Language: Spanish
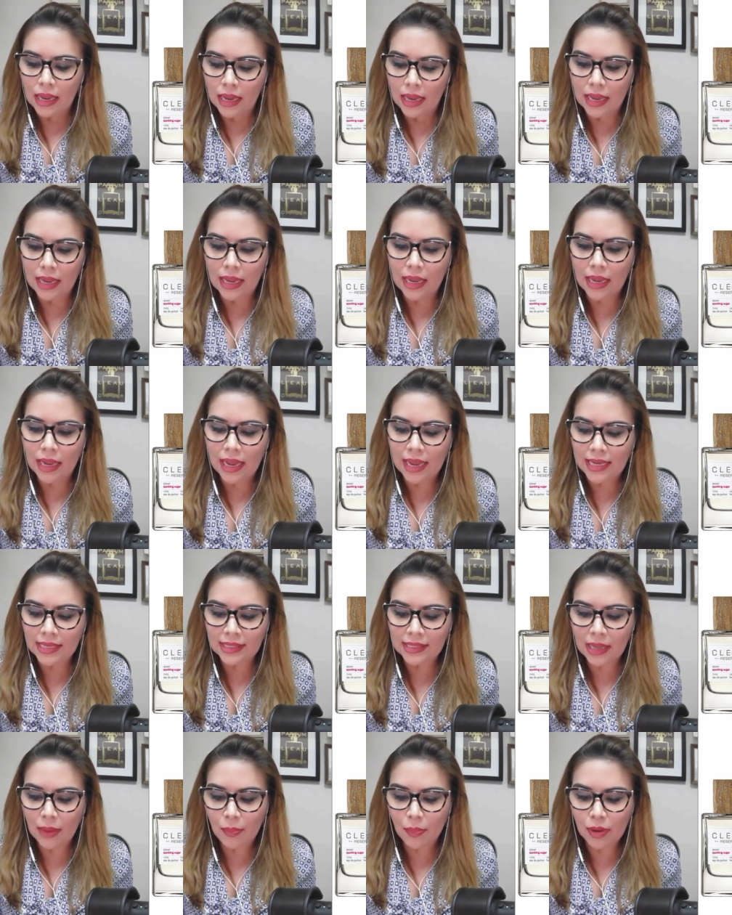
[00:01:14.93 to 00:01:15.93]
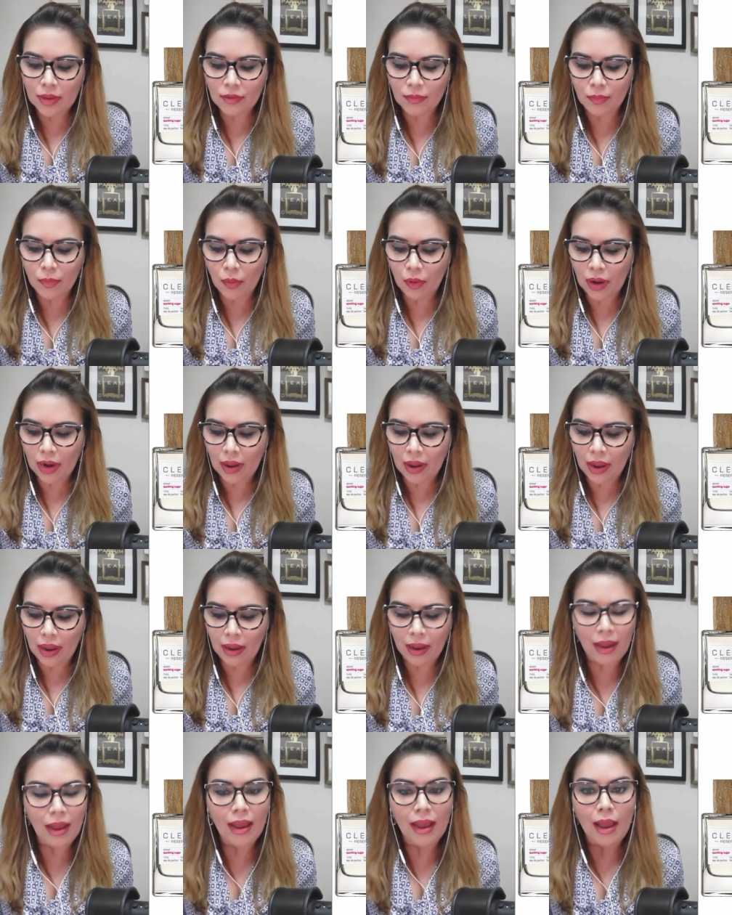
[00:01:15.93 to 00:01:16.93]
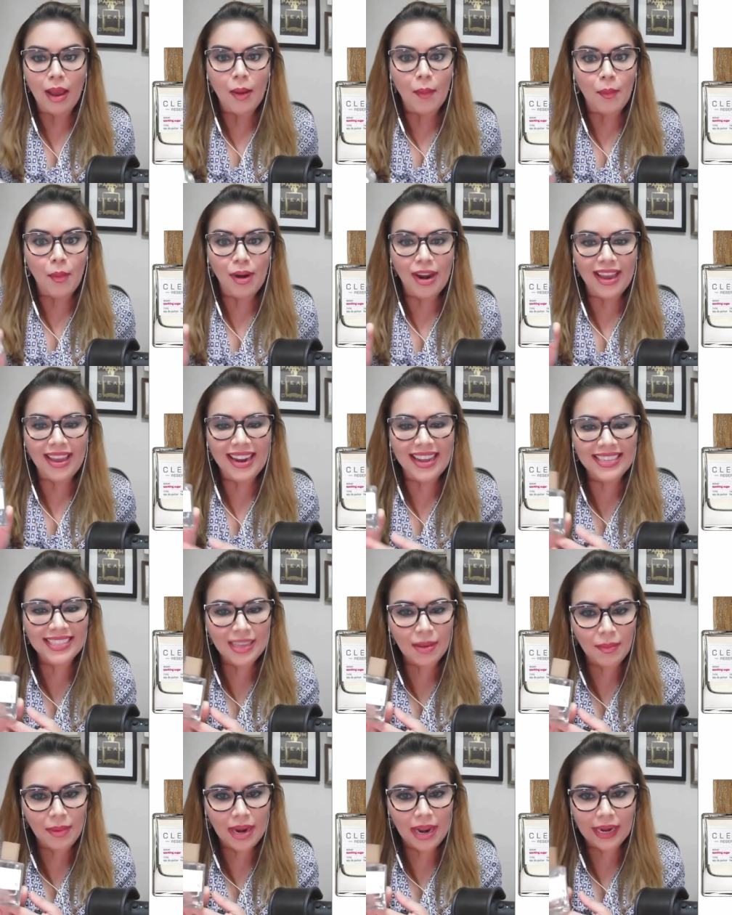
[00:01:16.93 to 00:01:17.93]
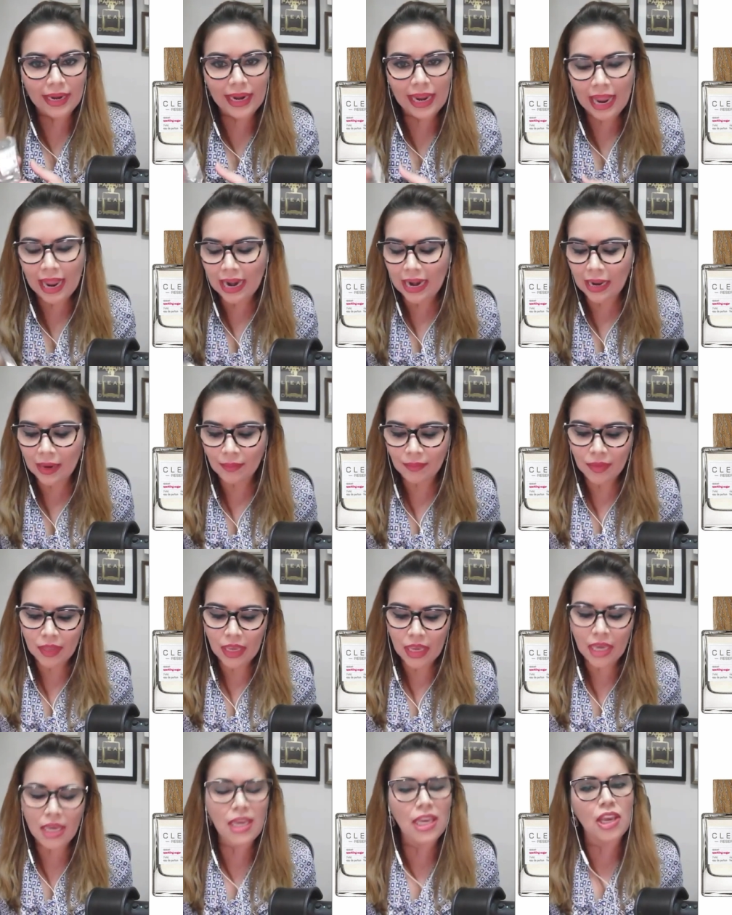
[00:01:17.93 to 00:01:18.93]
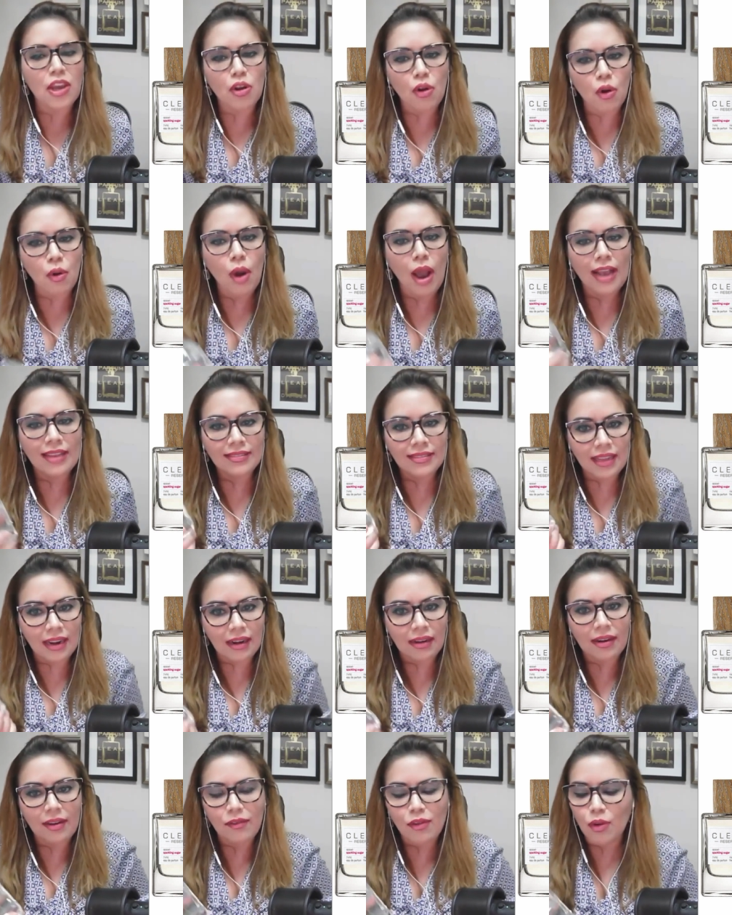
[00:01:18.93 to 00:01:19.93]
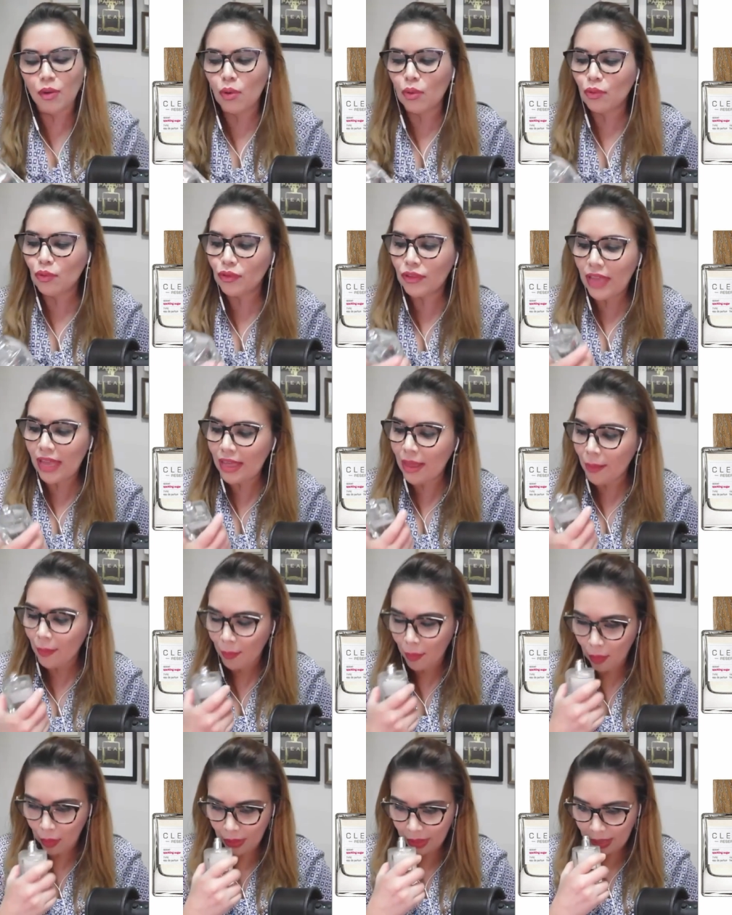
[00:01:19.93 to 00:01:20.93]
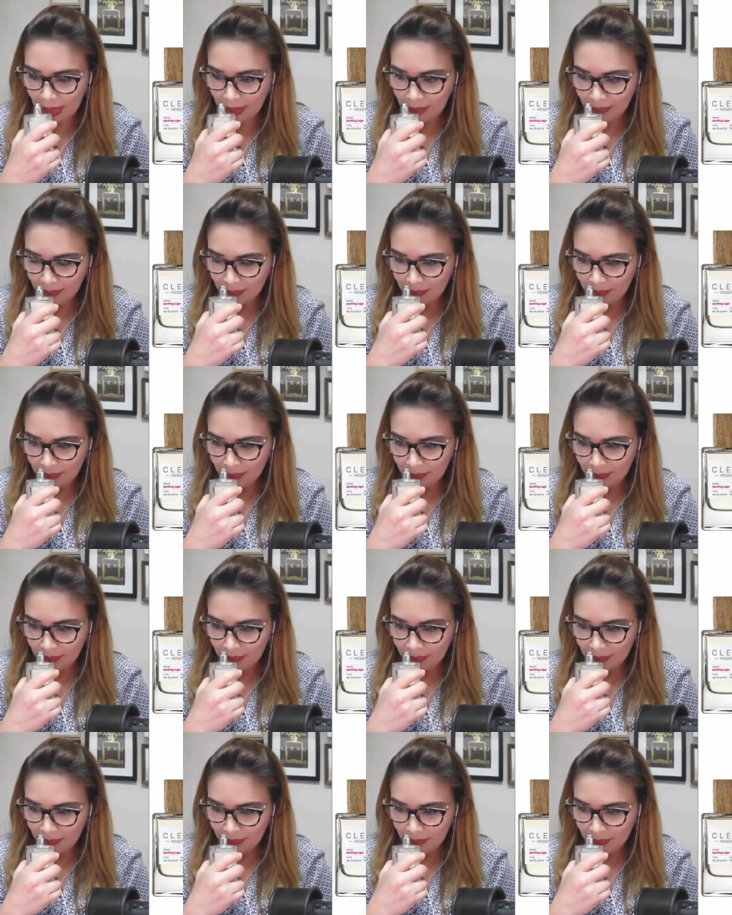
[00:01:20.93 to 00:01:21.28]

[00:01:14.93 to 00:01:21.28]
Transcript: Eh, esta, pues, por la, por la gracia me la regalan y quiero hacer review con ustedes porque